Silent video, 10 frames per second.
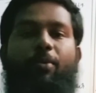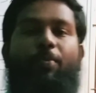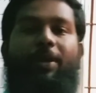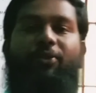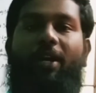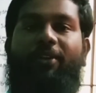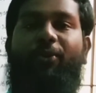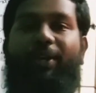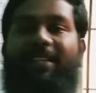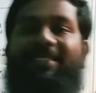టు మన్సుల్లా
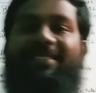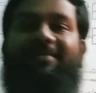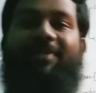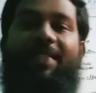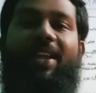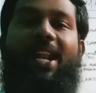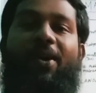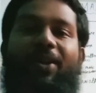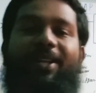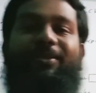ట్యూటోరియల్స్ అందరు ఎలా
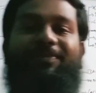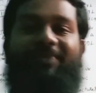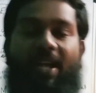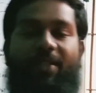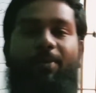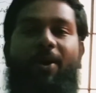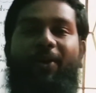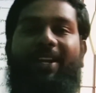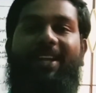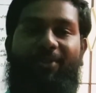ఉన్నారు అందరూ
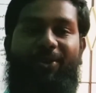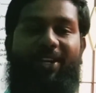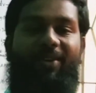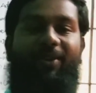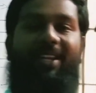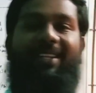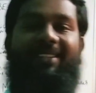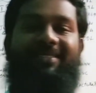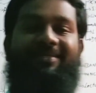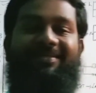బాగుండాలి అందులో నేను ఉండాలి
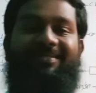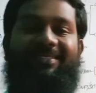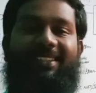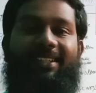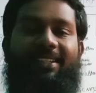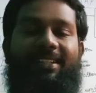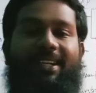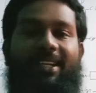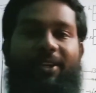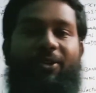
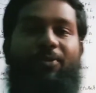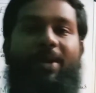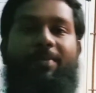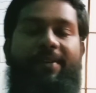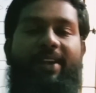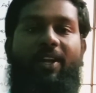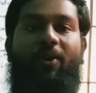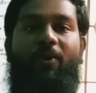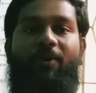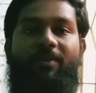ఈరోజు మనం ఈ వీడియోలో
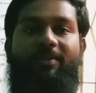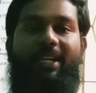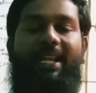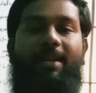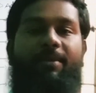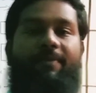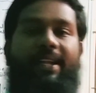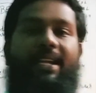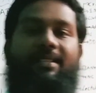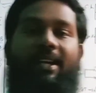ఎల్ఎల్బి ఫైవ్
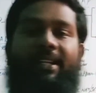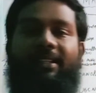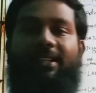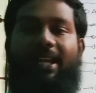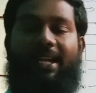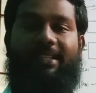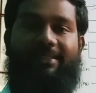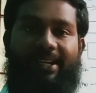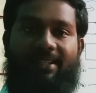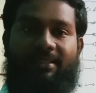ఇయర్స్ కానీ అలాగే
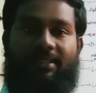త్రీ ఇయర్స్